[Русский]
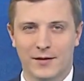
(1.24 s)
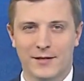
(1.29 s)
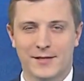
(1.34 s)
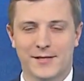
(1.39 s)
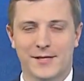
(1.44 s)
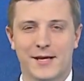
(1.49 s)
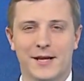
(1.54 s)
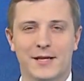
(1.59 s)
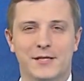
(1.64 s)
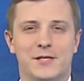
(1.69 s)

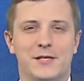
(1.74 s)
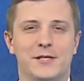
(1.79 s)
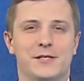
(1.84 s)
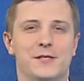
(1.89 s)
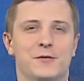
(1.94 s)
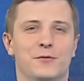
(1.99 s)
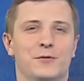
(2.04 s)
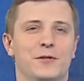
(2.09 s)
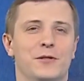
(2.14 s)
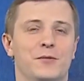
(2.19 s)

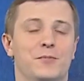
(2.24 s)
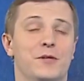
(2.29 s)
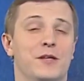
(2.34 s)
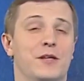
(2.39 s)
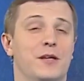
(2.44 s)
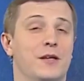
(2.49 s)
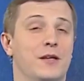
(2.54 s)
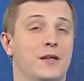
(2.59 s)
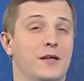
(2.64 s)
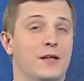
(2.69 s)
Искрящиеся
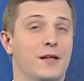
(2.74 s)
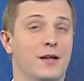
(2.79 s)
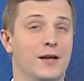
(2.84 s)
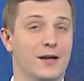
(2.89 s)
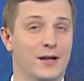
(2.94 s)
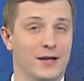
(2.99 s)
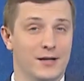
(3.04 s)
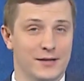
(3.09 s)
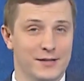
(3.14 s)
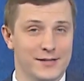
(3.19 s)
улыбки и
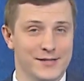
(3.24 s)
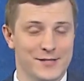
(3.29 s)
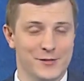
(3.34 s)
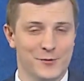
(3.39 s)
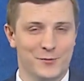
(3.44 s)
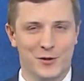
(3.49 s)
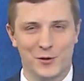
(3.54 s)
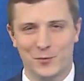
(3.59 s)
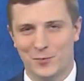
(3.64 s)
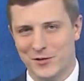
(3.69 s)
радость,
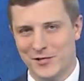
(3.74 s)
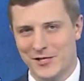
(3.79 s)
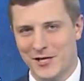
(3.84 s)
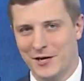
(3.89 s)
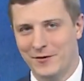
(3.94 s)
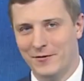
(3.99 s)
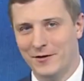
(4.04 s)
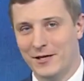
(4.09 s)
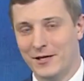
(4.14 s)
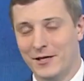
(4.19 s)
теплые
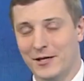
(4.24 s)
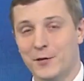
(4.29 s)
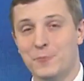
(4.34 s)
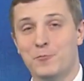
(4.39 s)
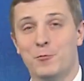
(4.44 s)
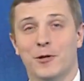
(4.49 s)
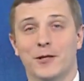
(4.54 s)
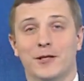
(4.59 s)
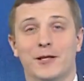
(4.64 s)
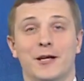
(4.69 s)
поздравления и
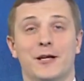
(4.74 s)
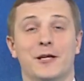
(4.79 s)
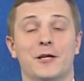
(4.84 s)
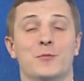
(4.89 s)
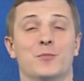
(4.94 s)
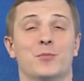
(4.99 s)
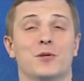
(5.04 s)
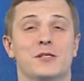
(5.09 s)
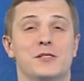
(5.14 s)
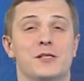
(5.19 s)
подарки
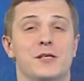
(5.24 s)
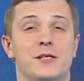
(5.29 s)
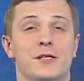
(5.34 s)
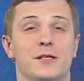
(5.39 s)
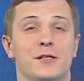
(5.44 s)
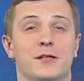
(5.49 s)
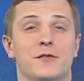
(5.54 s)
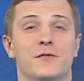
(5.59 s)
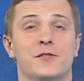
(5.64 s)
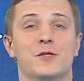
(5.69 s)

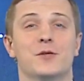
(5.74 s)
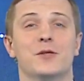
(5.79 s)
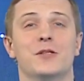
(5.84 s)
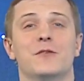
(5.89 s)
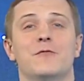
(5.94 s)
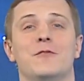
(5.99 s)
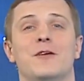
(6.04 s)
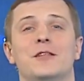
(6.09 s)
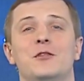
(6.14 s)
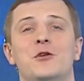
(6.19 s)
президента. Все это
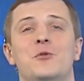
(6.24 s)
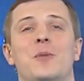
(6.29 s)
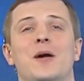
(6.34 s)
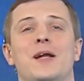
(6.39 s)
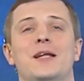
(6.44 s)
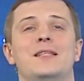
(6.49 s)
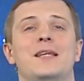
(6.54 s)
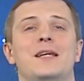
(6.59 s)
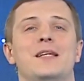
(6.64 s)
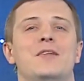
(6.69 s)
в одной
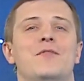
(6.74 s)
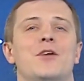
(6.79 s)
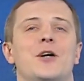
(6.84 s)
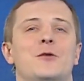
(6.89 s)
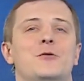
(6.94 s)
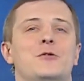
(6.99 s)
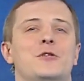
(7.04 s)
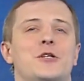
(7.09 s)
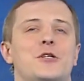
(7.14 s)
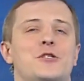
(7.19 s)
палитре
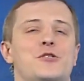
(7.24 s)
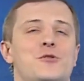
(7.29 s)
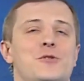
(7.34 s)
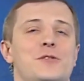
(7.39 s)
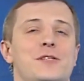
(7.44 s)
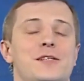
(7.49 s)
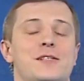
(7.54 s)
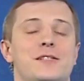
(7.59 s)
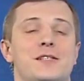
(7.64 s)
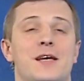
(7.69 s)
новогодних
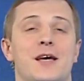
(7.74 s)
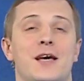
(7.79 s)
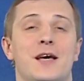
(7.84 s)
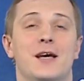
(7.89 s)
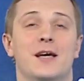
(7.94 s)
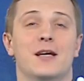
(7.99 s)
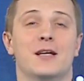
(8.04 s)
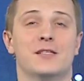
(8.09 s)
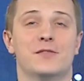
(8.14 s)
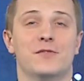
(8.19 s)
чудес,
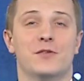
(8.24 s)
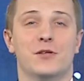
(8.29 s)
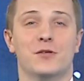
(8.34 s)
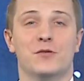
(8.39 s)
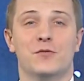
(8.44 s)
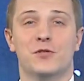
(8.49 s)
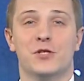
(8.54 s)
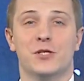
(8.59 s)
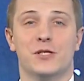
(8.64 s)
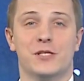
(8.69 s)

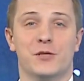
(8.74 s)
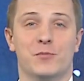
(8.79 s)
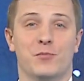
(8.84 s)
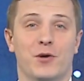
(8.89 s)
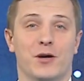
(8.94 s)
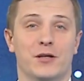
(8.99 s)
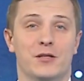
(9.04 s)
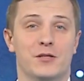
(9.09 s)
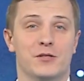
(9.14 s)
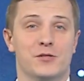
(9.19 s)
развернувшихся по
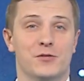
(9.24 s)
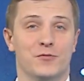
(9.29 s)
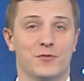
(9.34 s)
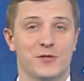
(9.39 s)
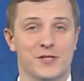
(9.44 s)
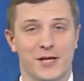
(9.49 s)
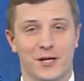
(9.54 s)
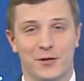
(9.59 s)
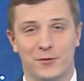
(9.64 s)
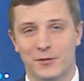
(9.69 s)
адресу
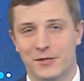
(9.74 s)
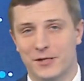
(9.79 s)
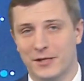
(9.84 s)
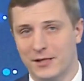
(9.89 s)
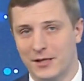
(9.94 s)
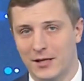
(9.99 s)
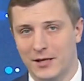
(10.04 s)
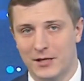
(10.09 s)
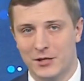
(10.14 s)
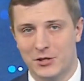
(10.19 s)

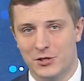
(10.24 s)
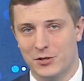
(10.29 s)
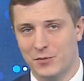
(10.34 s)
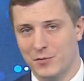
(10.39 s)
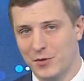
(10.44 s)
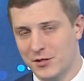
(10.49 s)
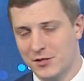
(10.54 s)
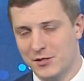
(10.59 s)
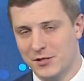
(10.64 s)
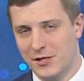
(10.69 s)
высокотехнологичной
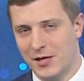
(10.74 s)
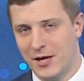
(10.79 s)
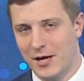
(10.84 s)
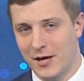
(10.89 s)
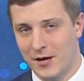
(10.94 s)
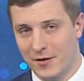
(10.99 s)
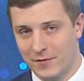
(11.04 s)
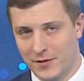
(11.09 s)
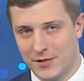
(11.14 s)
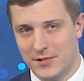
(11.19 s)
медицины
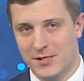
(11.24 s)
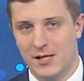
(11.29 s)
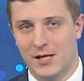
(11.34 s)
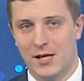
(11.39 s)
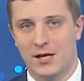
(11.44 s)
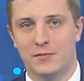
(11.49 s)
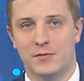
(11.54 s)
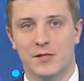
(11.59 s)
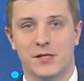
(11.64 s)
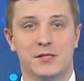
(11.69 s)
в
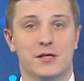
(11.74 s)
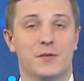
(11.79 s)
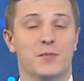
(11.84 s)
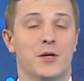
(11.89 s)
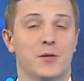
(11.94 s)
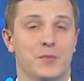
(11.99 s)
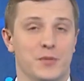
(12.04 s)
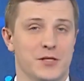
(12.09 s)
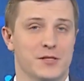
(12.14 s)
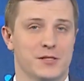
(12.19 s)
Национальном детском
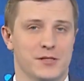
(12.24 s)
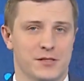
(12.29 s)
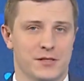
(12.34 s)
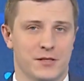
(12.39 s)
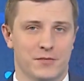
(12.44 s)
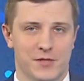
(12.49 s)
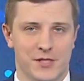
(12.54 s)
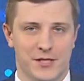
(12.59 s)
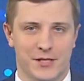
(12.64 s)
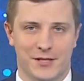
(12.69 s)

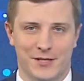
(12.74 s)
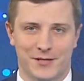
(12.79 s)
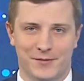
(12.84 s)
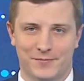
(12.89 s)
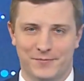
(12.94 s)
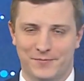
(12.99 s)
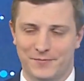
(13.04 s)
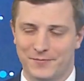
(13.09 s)
медицинском центре.